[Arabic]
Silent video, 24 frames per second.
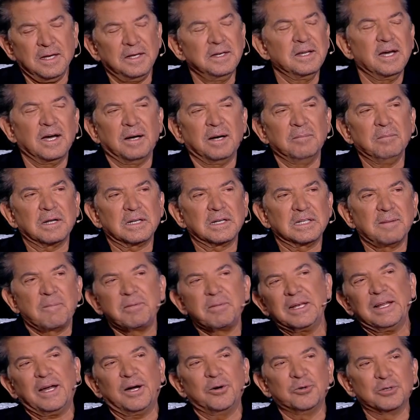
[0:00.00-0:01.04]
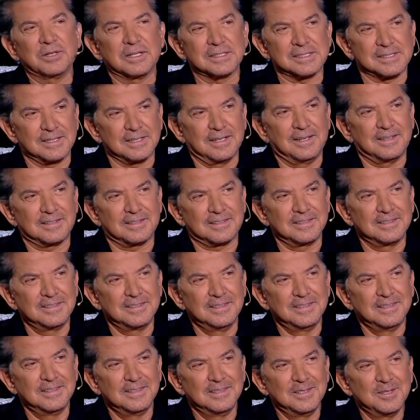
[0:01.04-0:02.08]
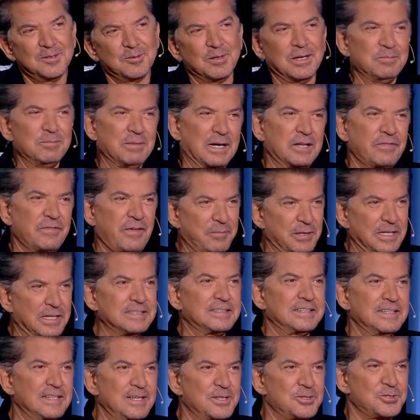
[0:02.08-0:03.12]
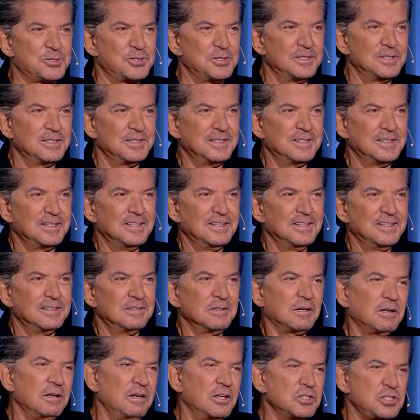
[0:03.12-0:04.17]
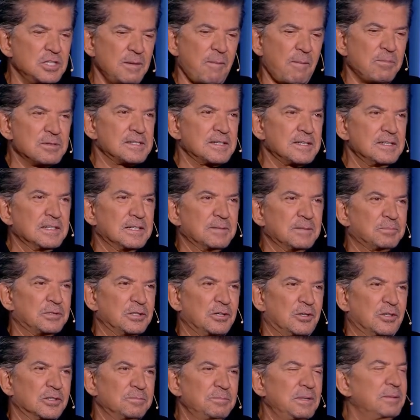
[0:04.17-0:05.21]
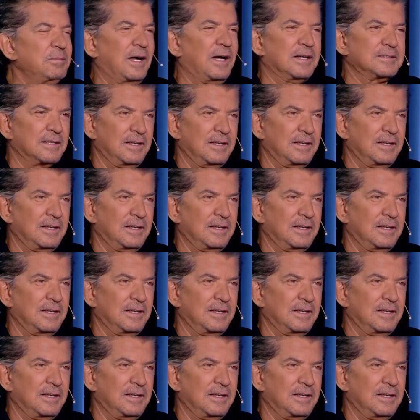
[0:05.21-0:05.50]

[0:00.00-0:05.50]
نحن اعمارنا بيلحقونا الصغار هي معرفها بالانتاج طبعا كلها شباب صغير بتقعد مين